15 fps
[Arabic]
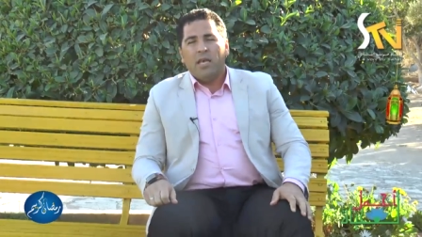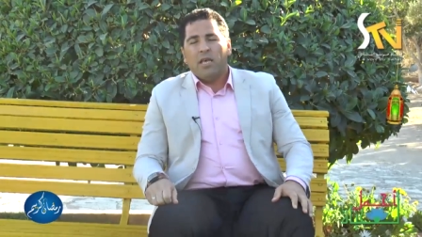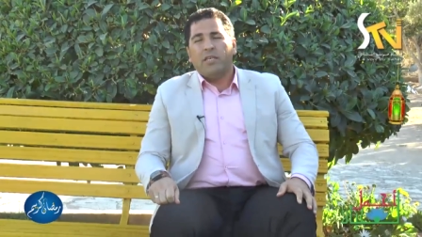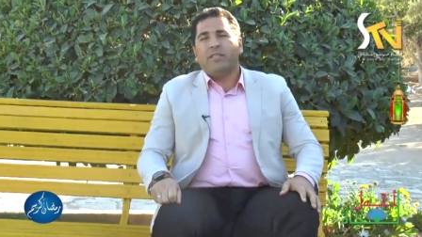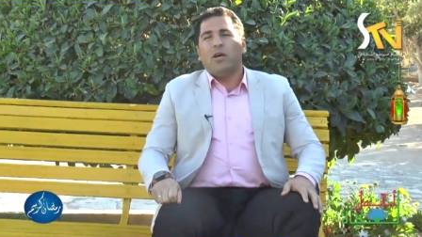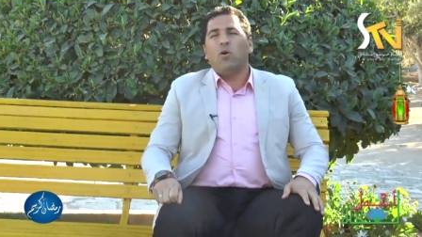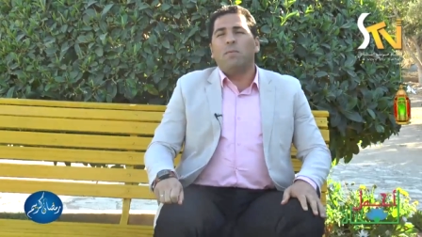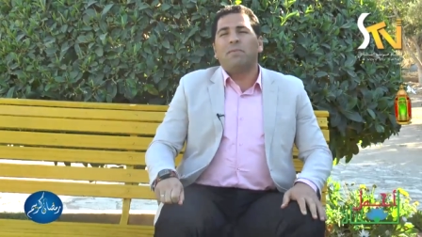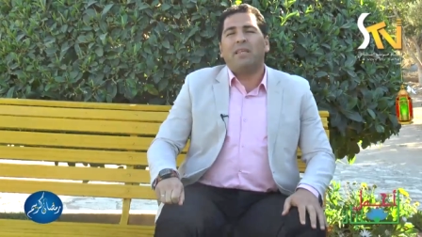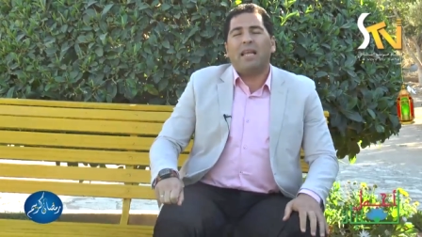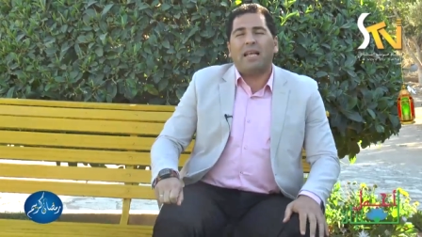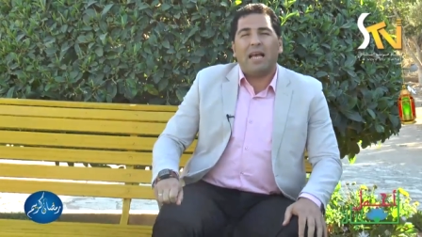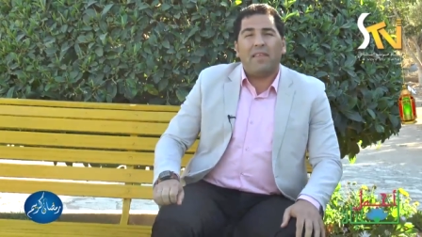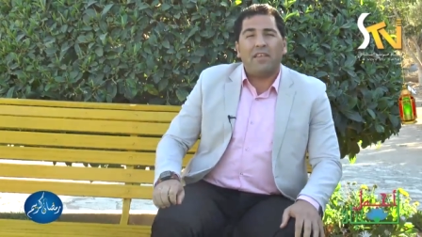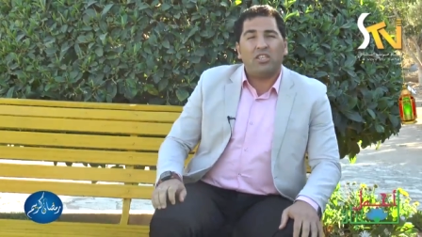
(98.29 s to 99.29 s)
إذا هو
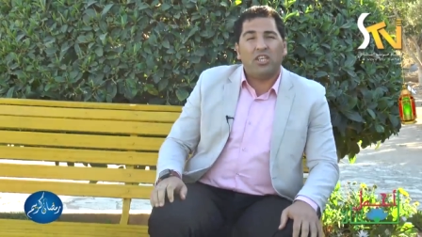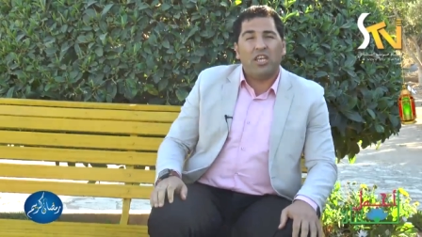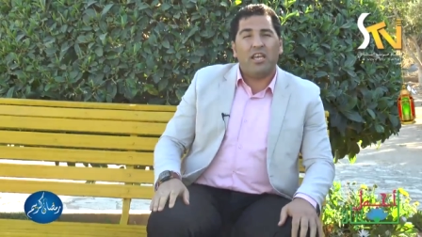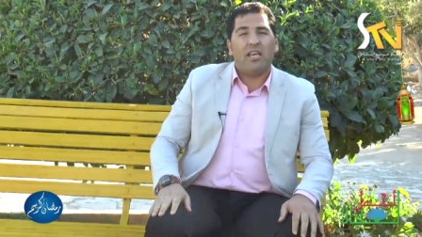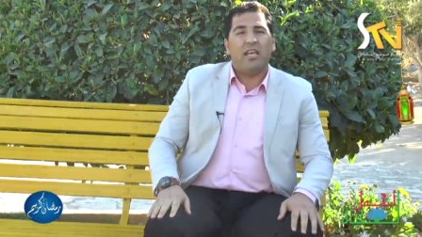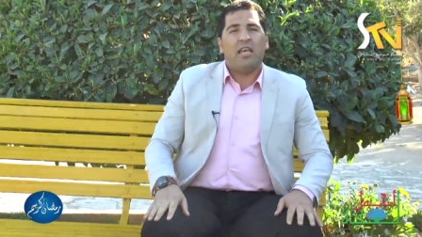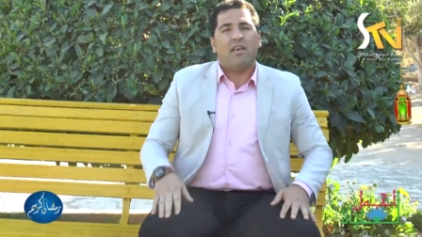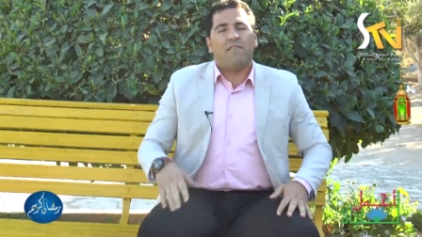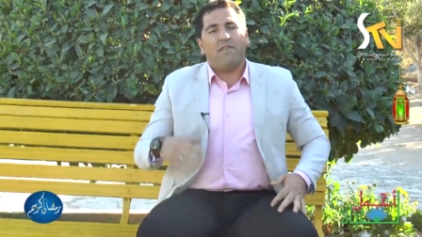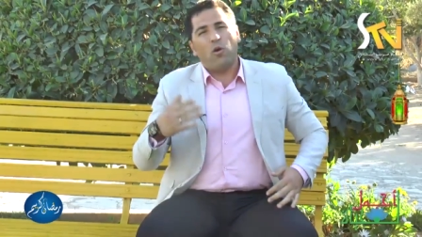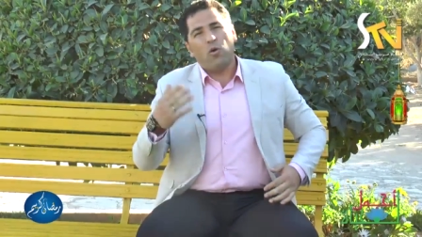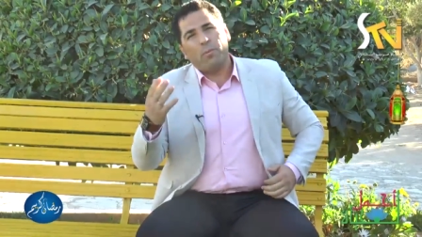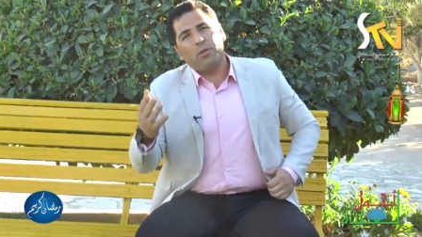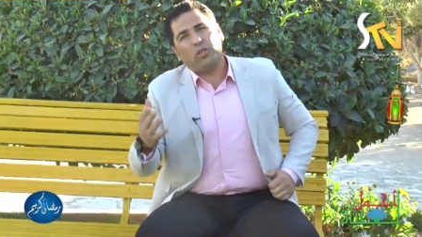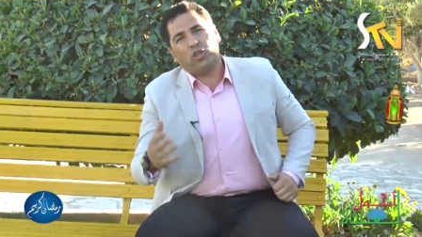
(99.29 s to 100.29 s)
امتلك هذا الشيء
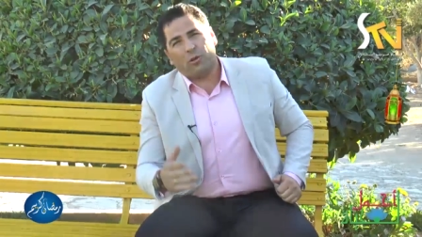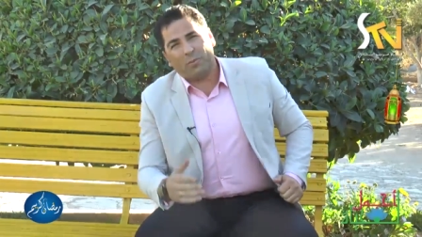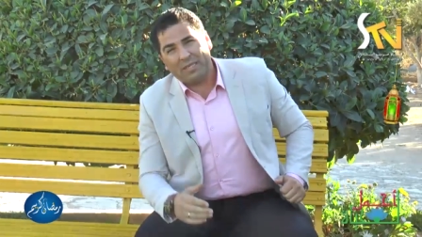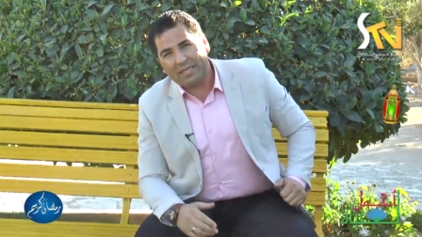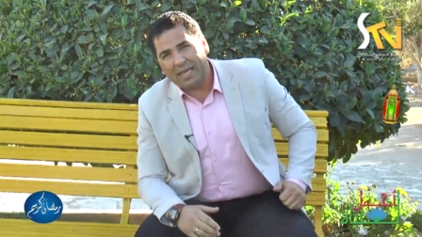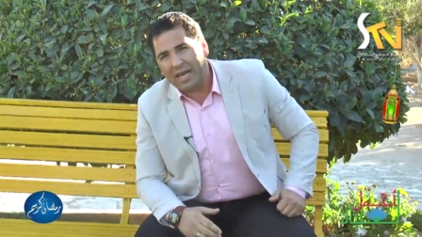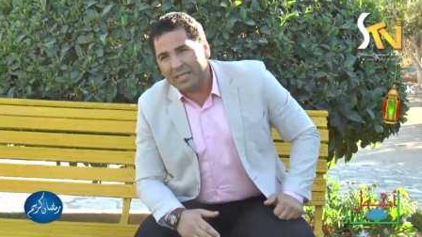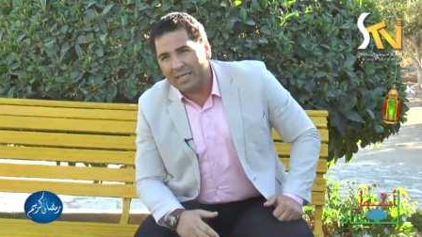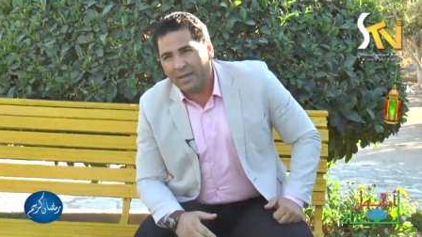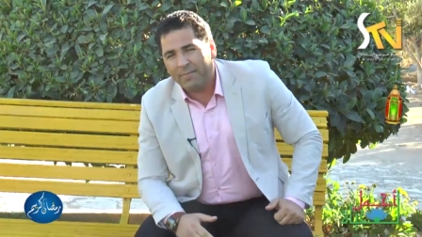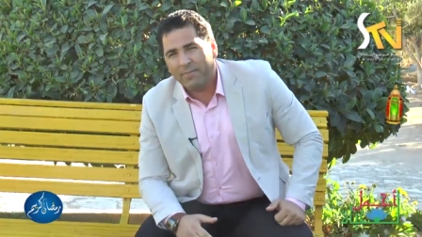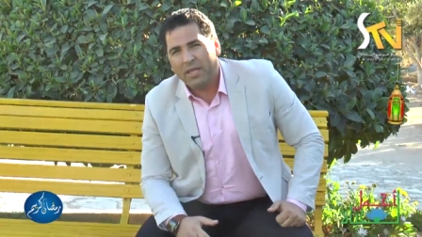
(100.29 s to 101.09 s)
فهو بيشعر بالسعادة